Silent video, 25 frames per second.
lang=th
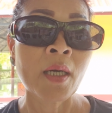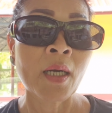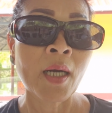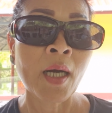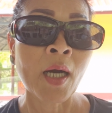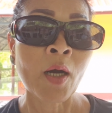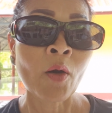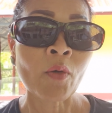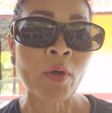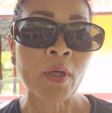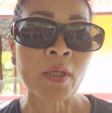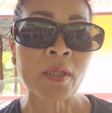
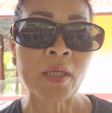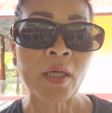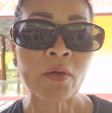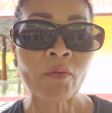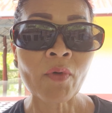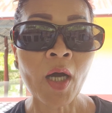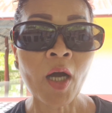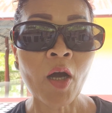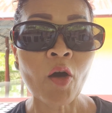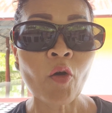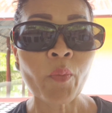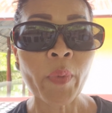เราก็นึก
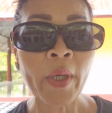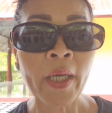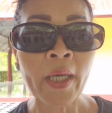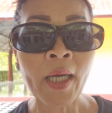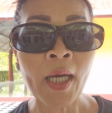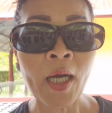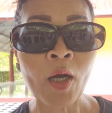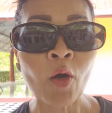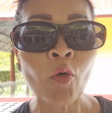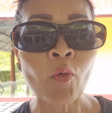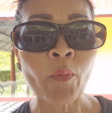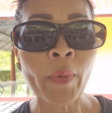ว่าเราไป
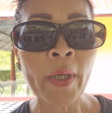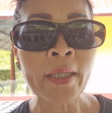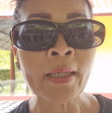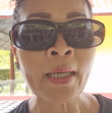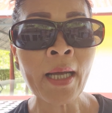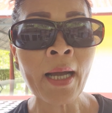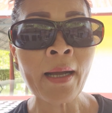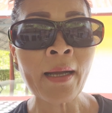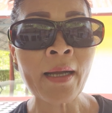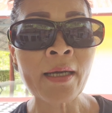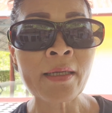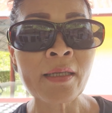เข้าไป
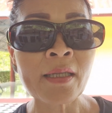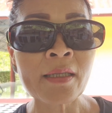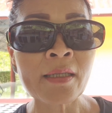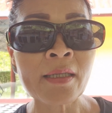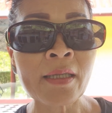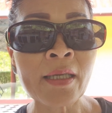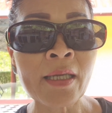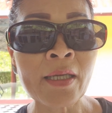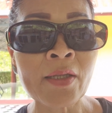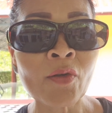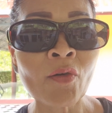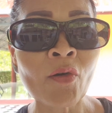ทักกัน
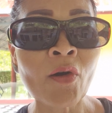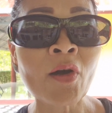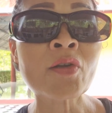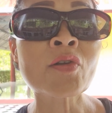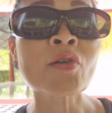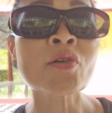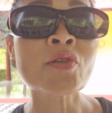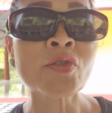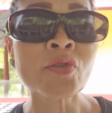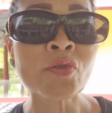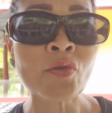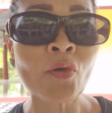ดีๆเนาะค่ะ
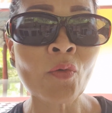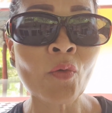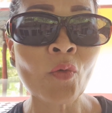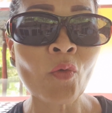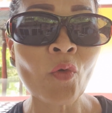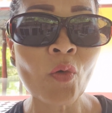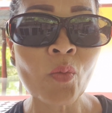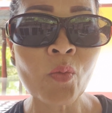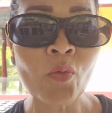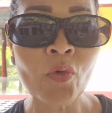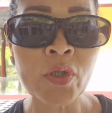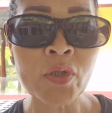เนาะส่ง
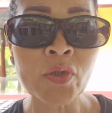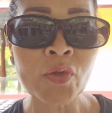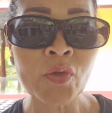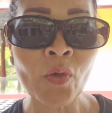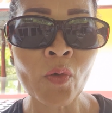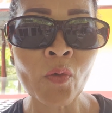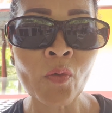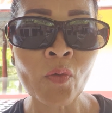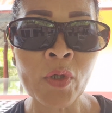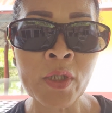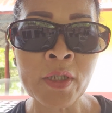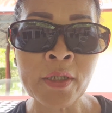รูปหัวจ
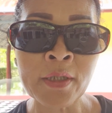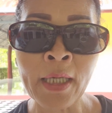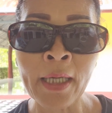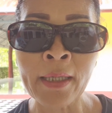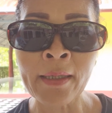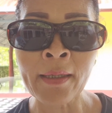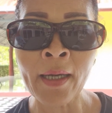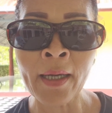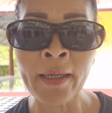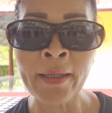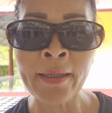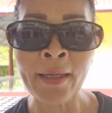งหัวใจ
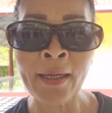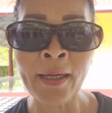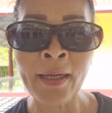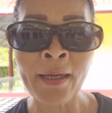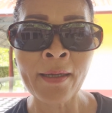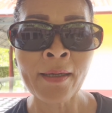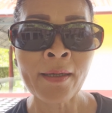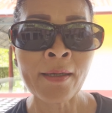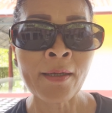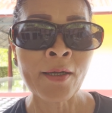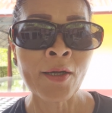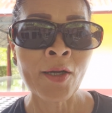ให้ก็
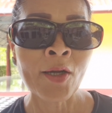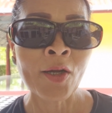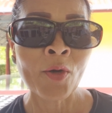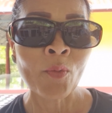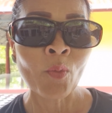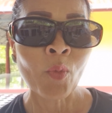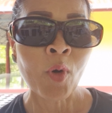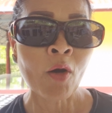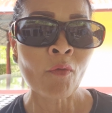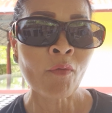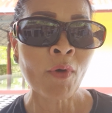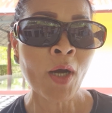
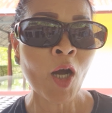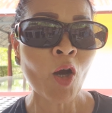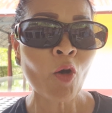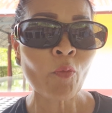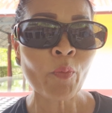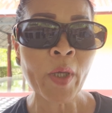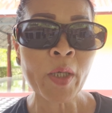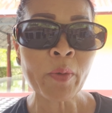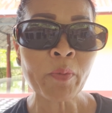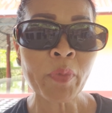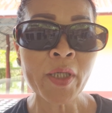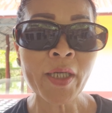เพราะว่าเรา
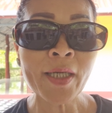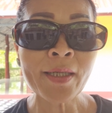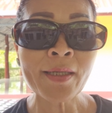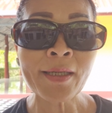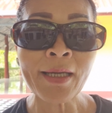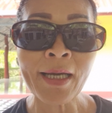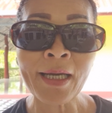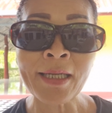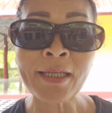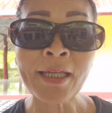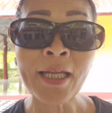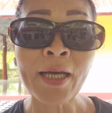เป็นเพื่อน
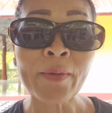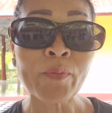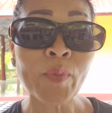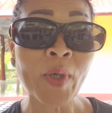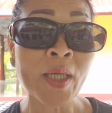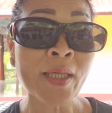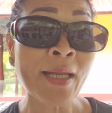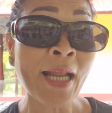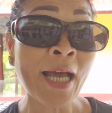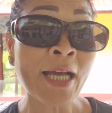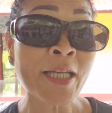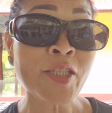กันนำอั
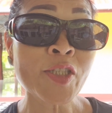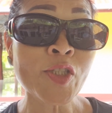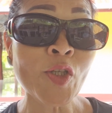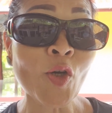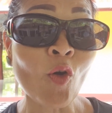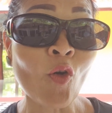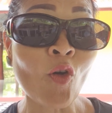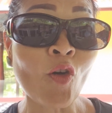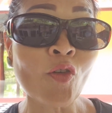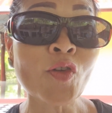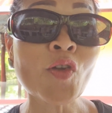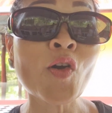นนาโจ
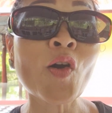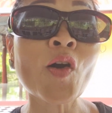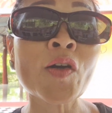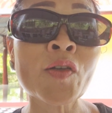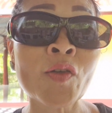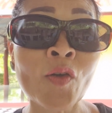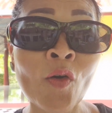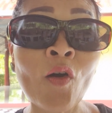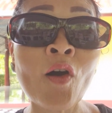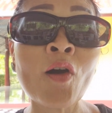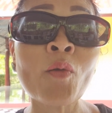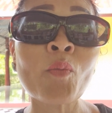เนาะค่ะ
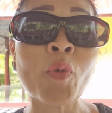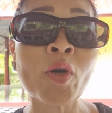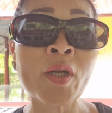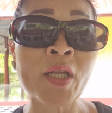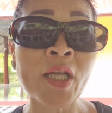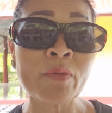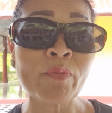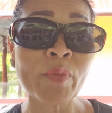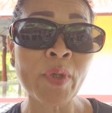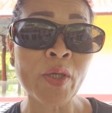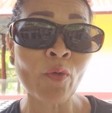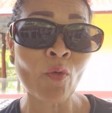เนาะบ่
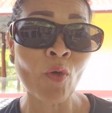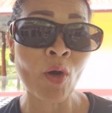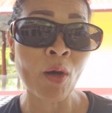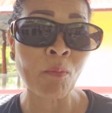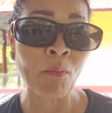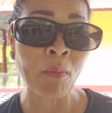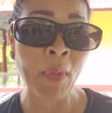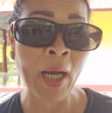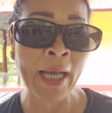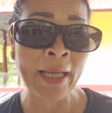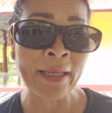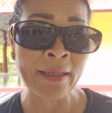ได้มีความ
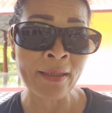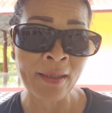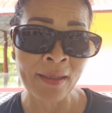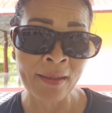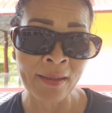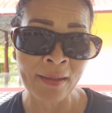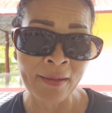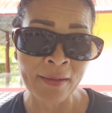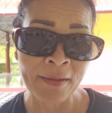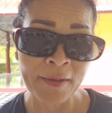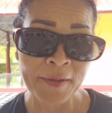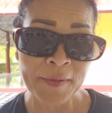หมายกัน
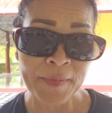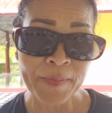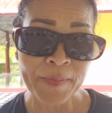เลย